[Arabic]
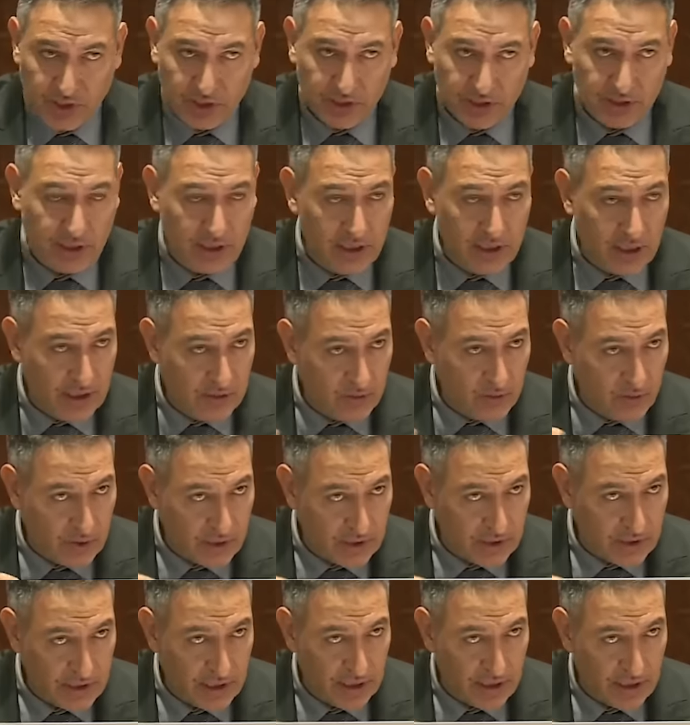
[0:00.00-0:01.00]
كنحاسبوا
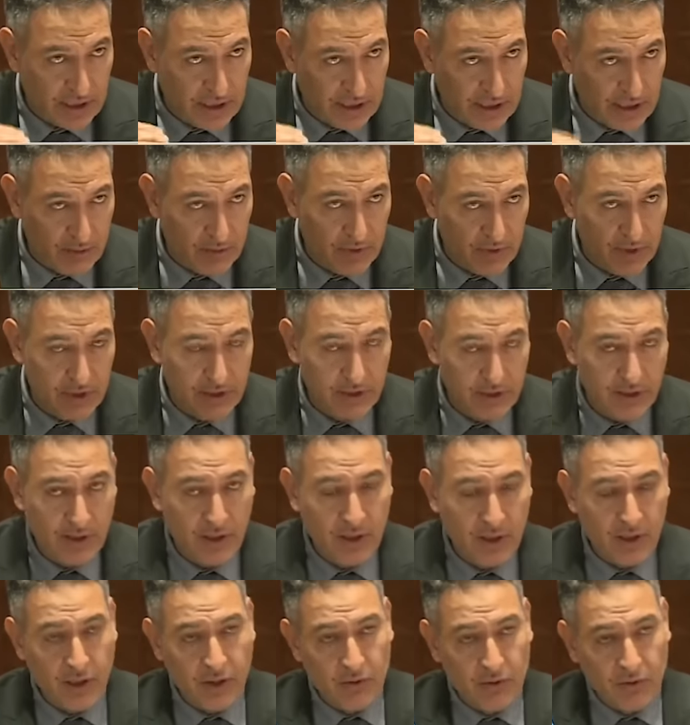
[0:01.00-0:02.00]
راسنا كاملين
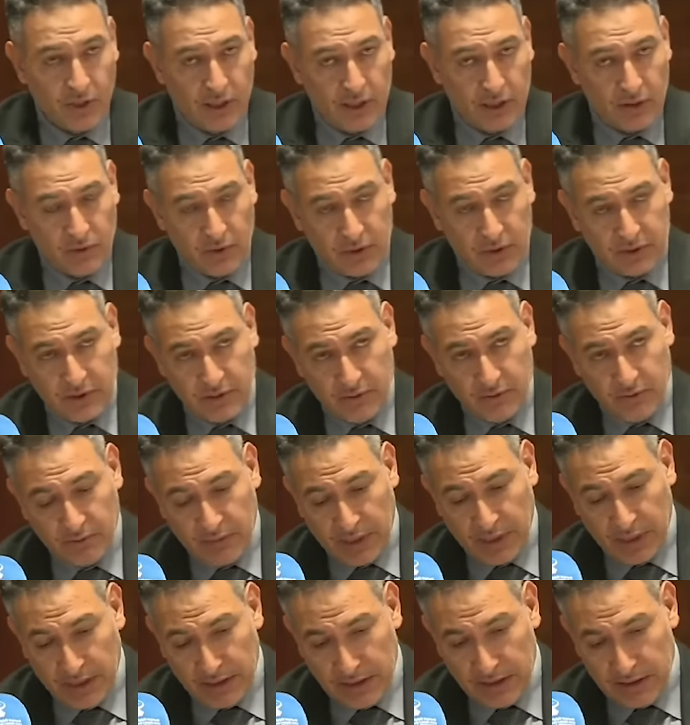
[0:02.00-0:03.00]
واحد الوقت
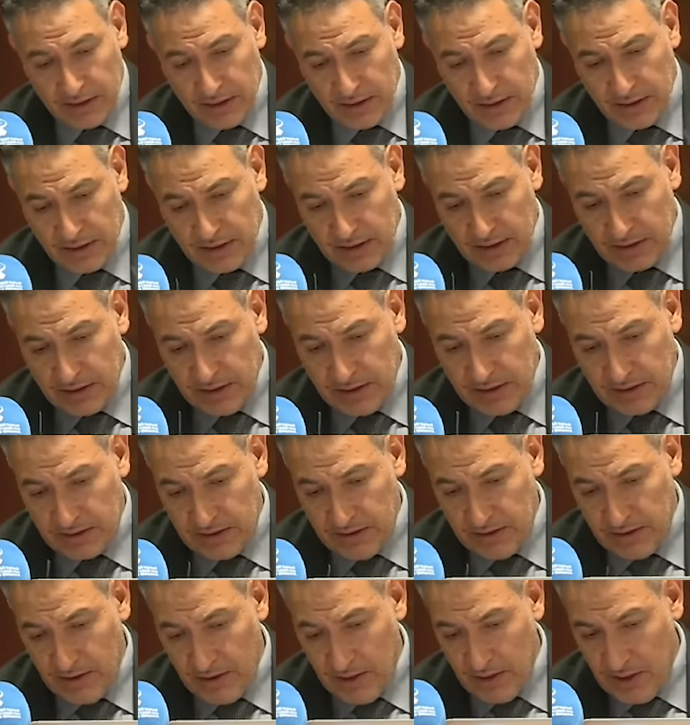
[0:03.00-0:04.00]
المرحله ديال النقد
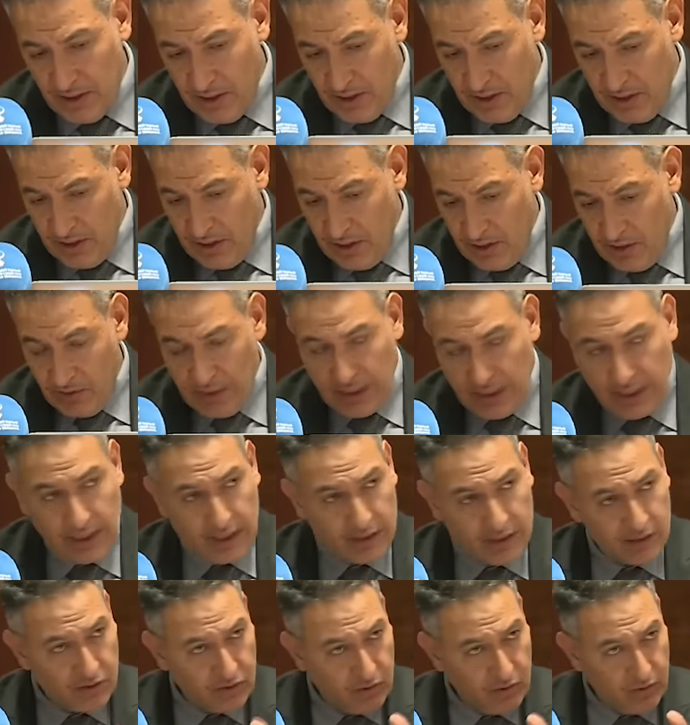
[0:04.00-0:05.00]
الذاتي وراه
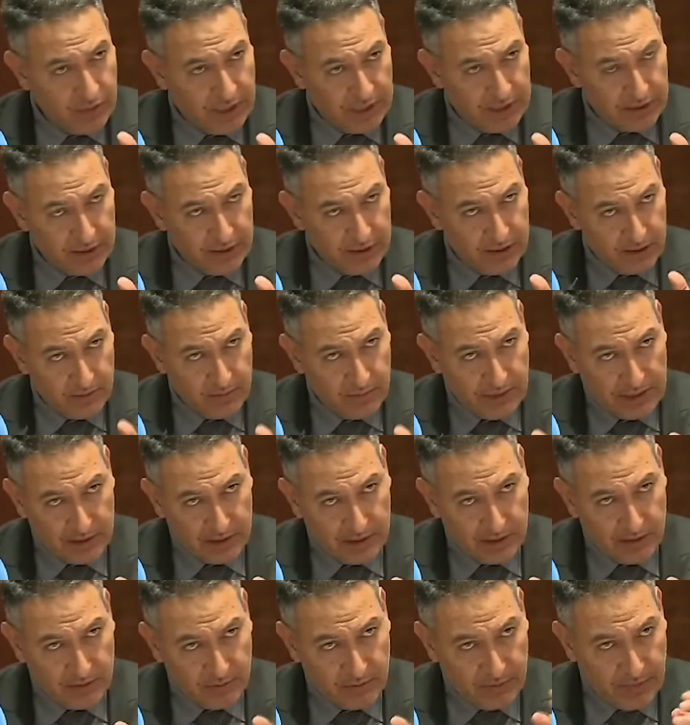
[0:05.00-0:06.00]
غنعطيكم بعض بعض
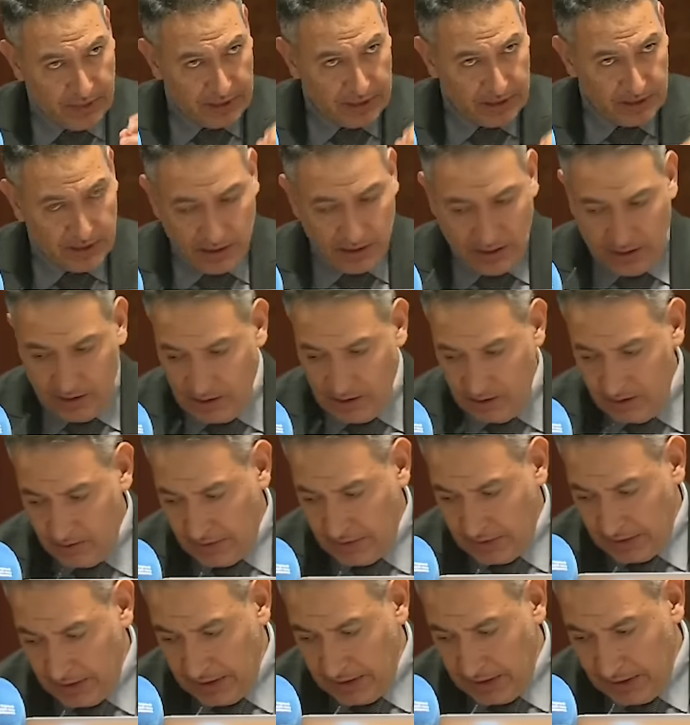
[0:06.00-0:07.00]
بعض
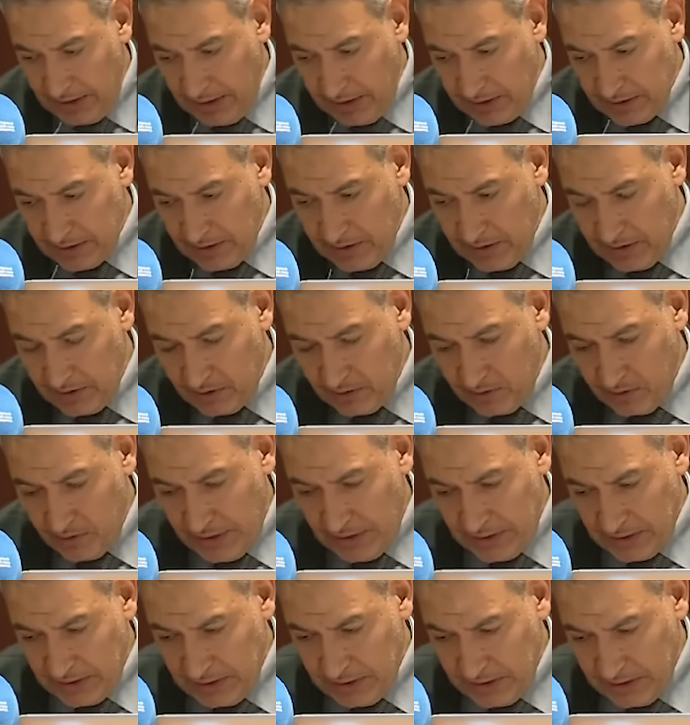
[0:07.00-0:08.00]
بعض الارهاصات
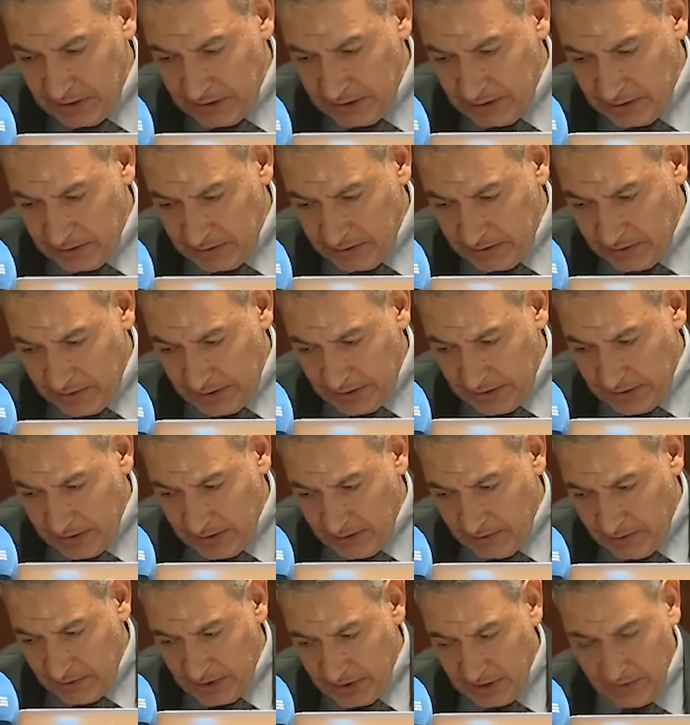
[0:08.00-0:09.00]
وبعض بعض
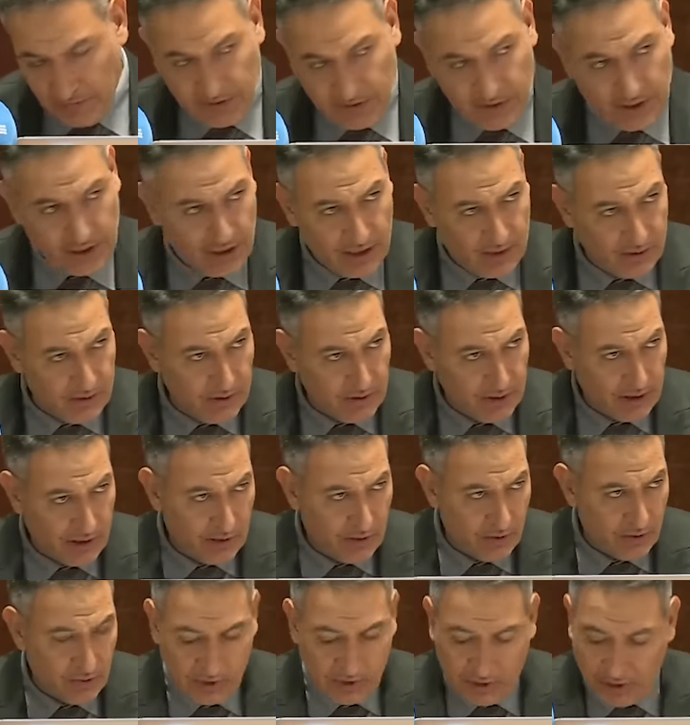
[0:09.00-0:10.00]
بعض الافكار حول
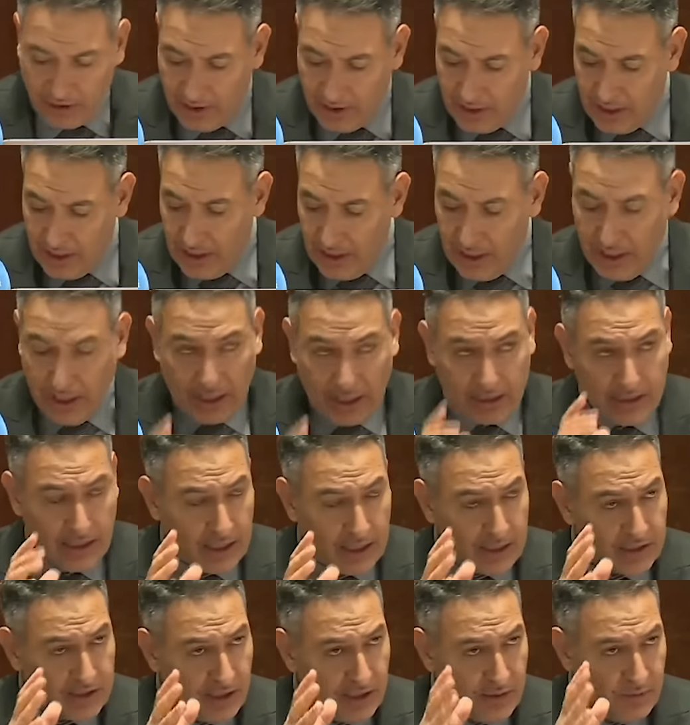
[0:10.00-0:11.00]
حول الوضع انا
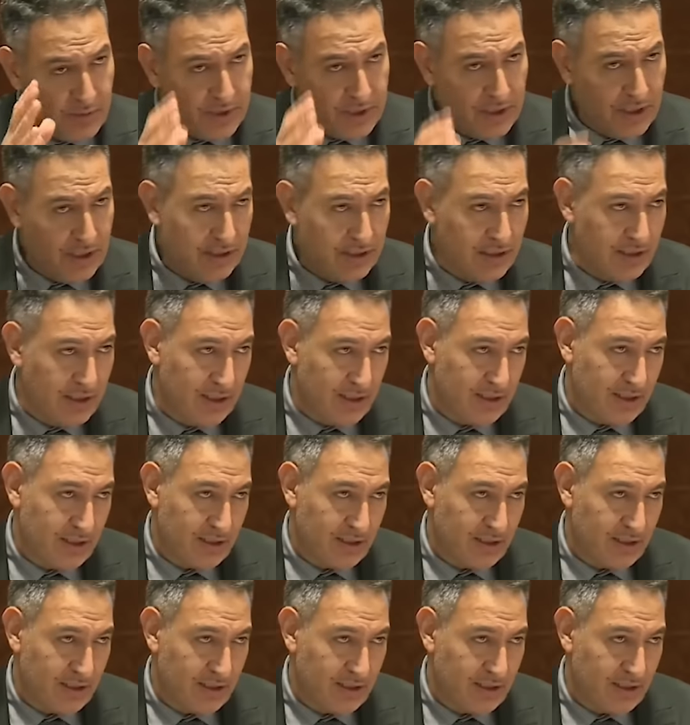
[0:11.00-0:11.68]
ارجع البدايه ديال